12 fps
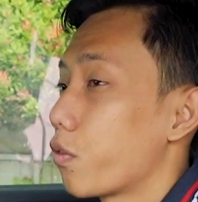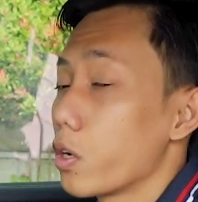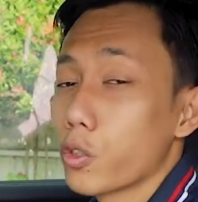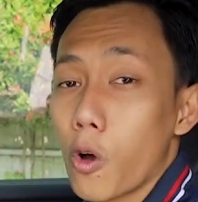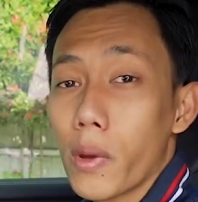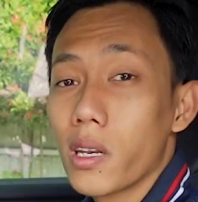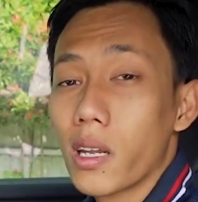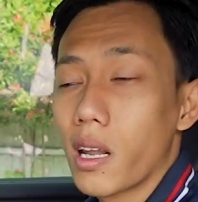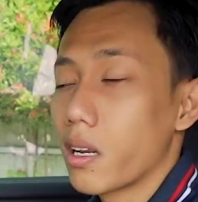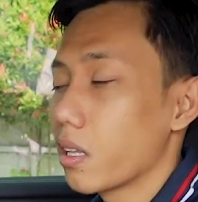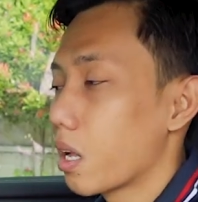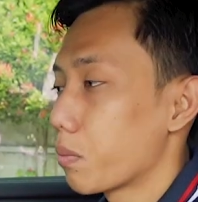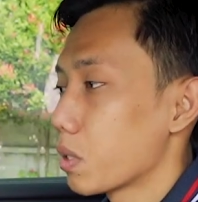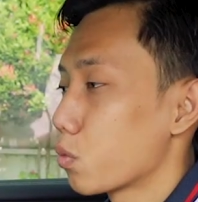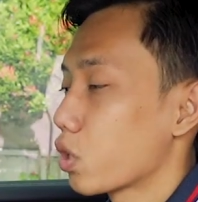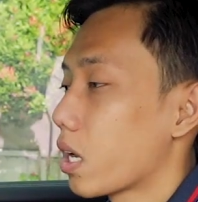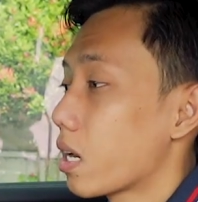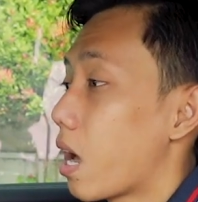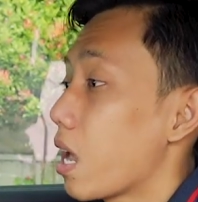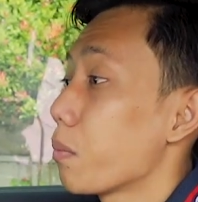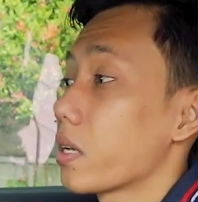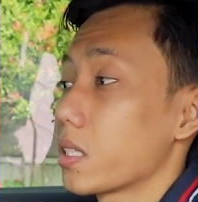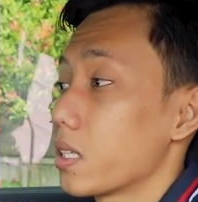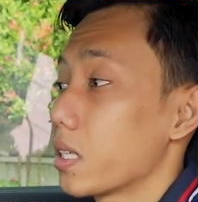voice command dan Anda tinggal menyebutkan Hi
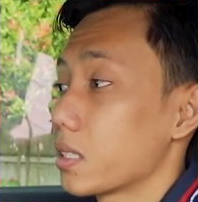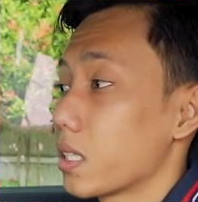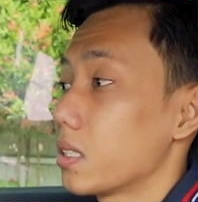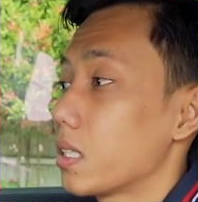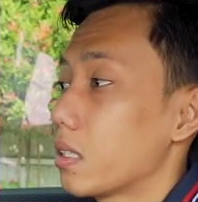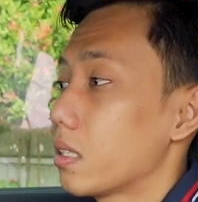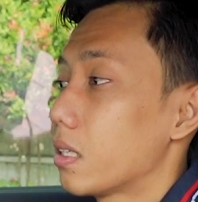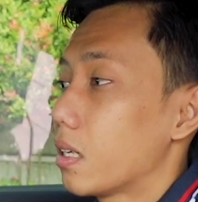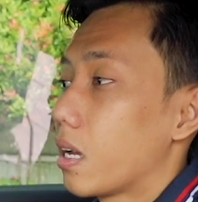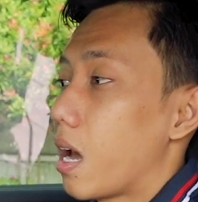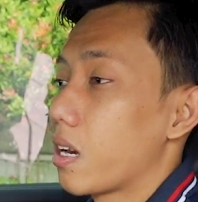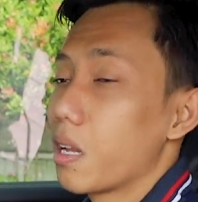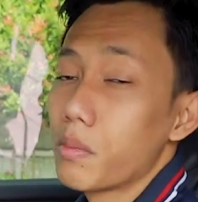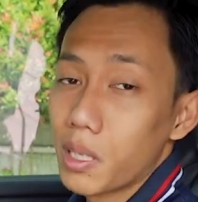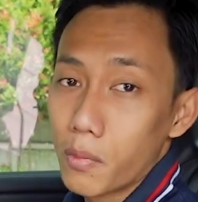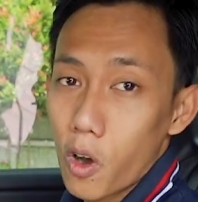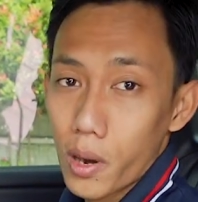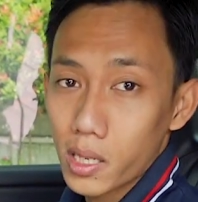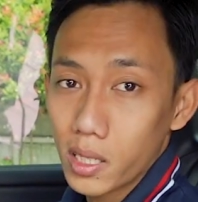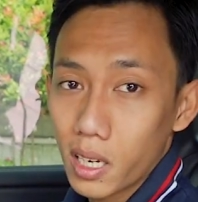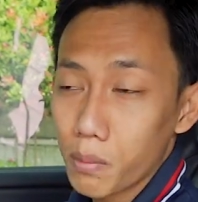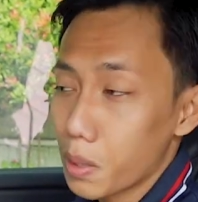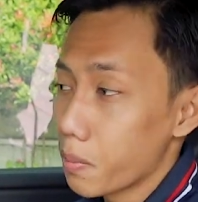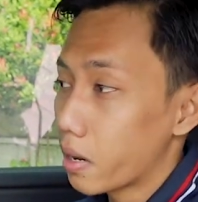Mercedes saja, Anda bisa
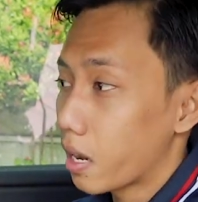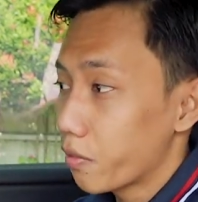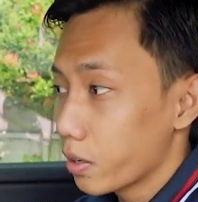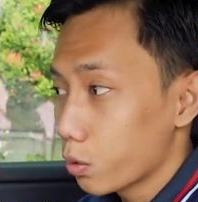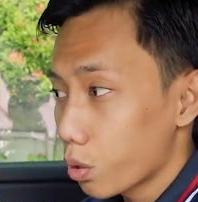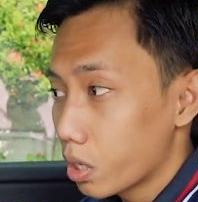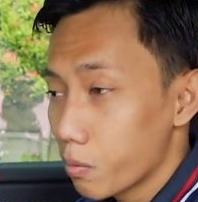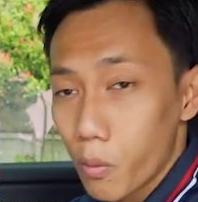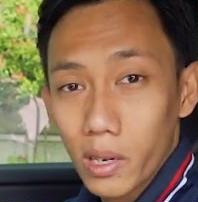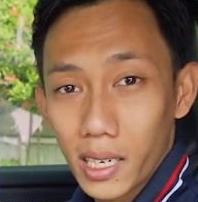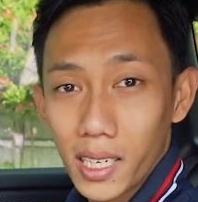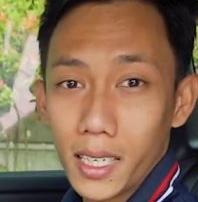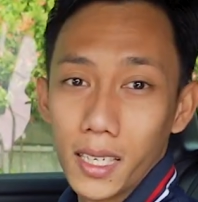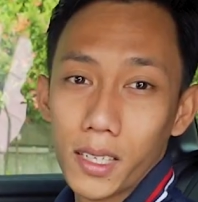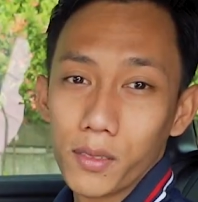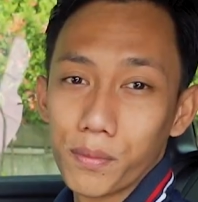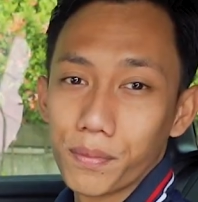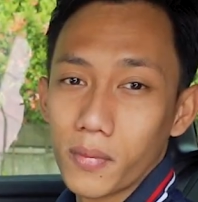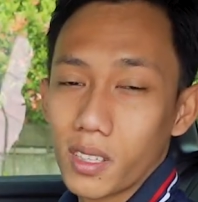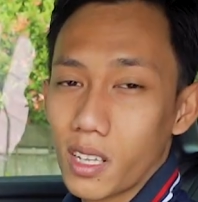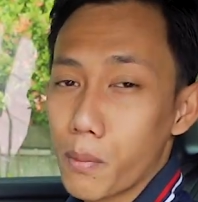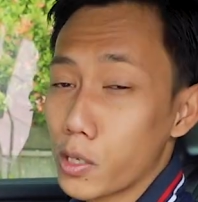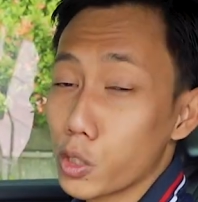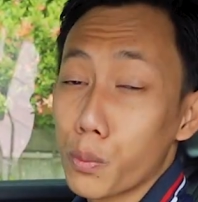mengoperasikan berbagai fitur di mobil ini.
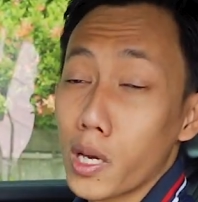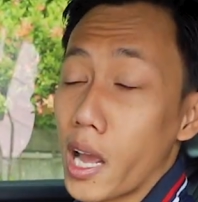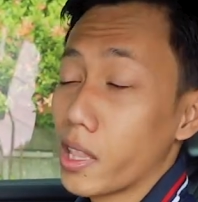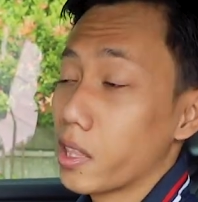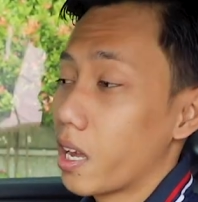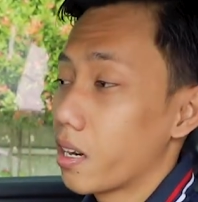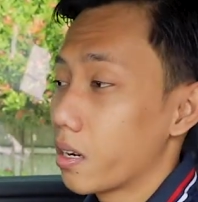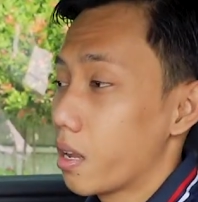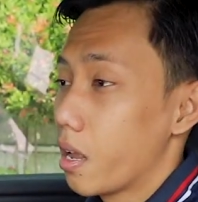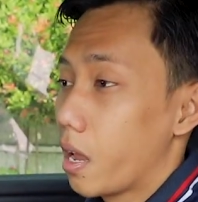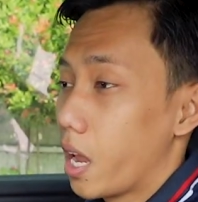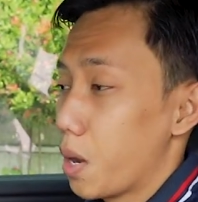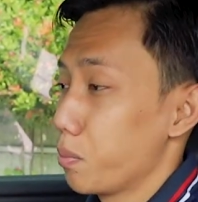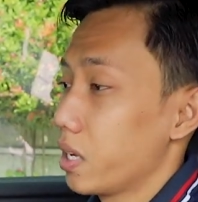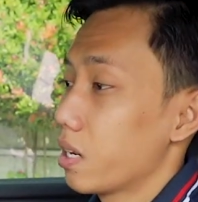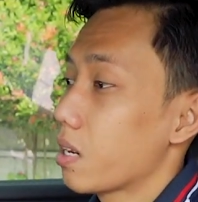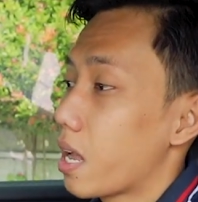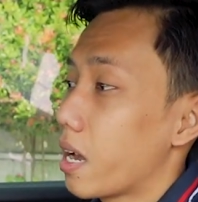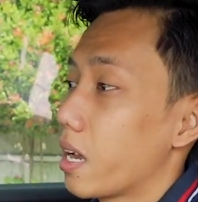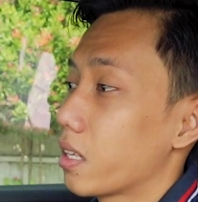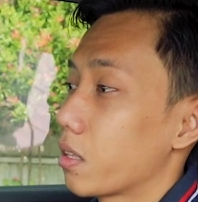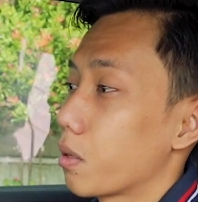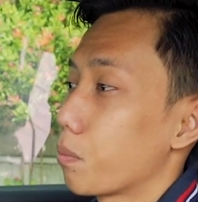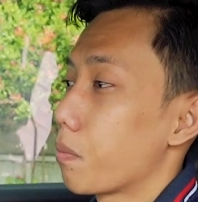Termasuk penggantian ambient light,
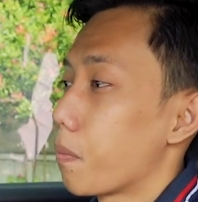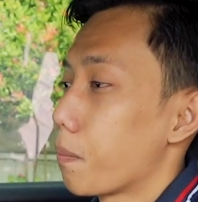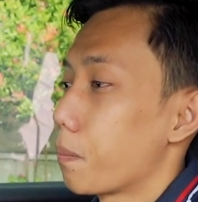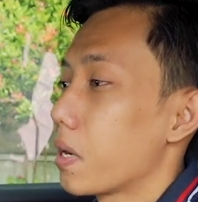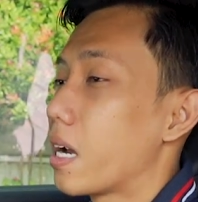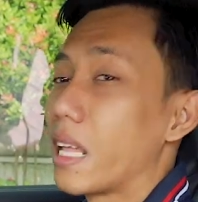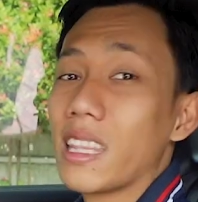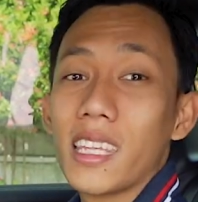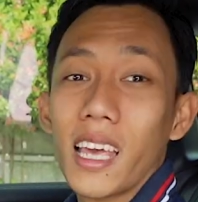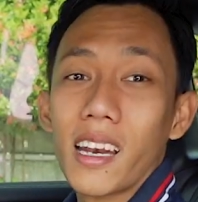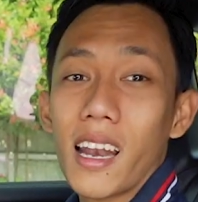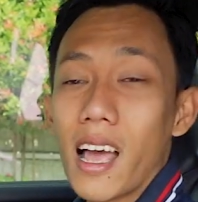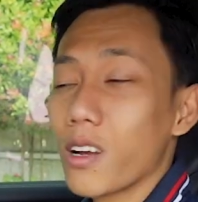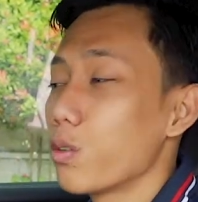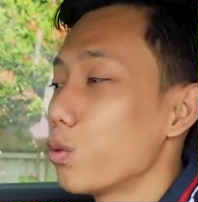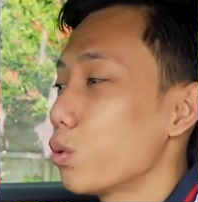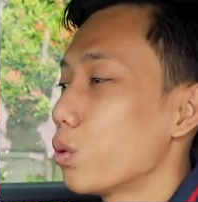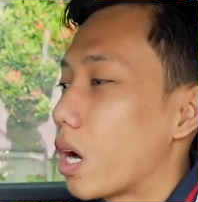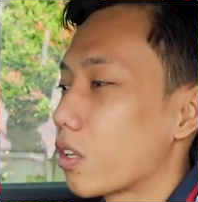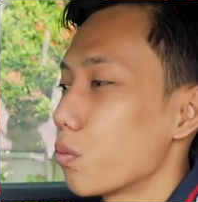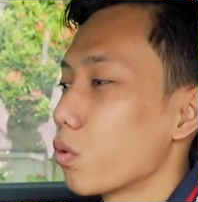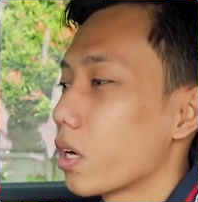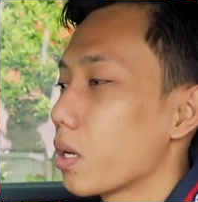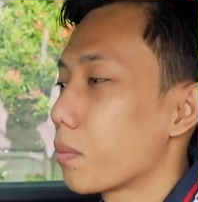penggantian lagu atau
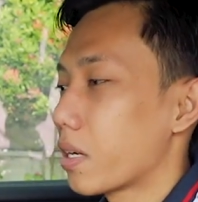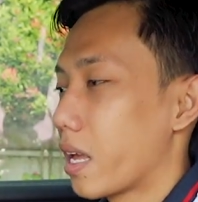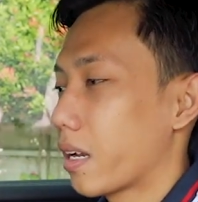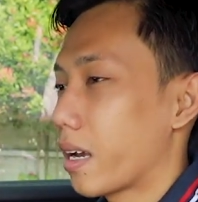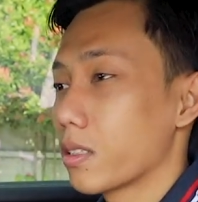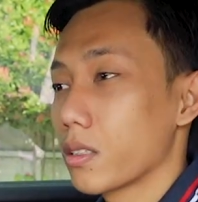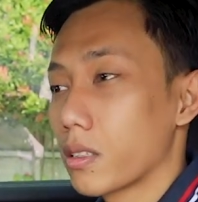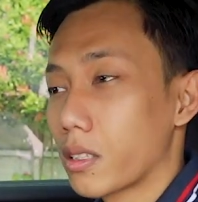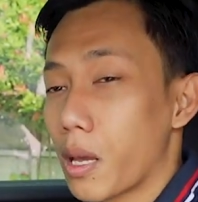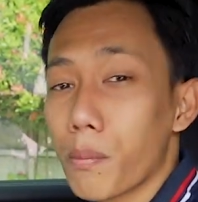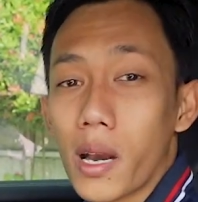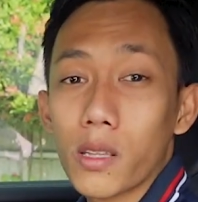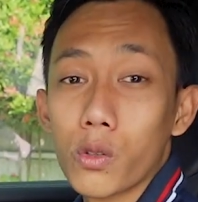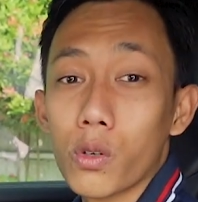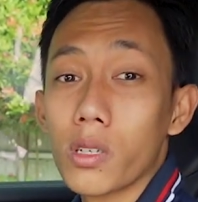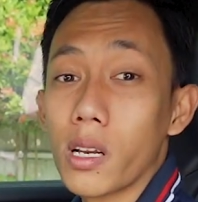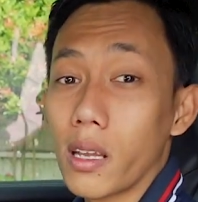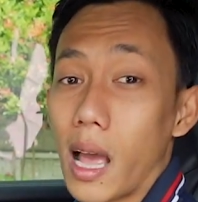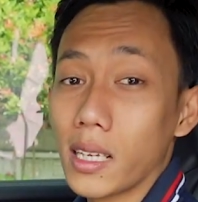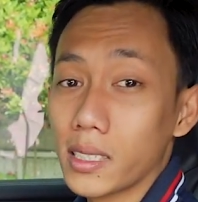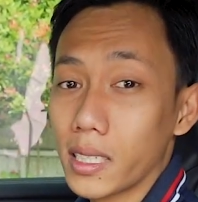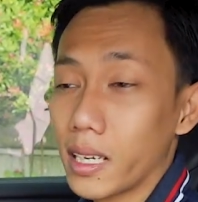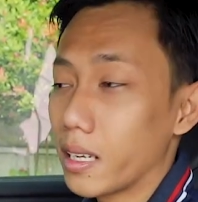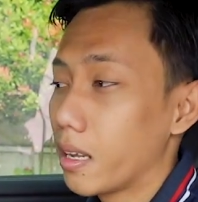mungkin menaikkan temperatur dari
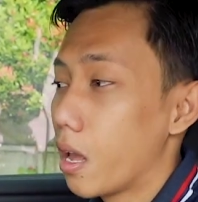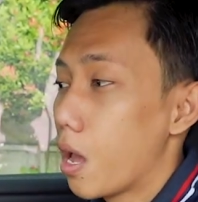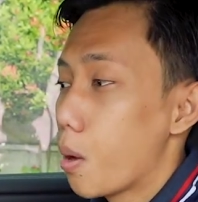AC,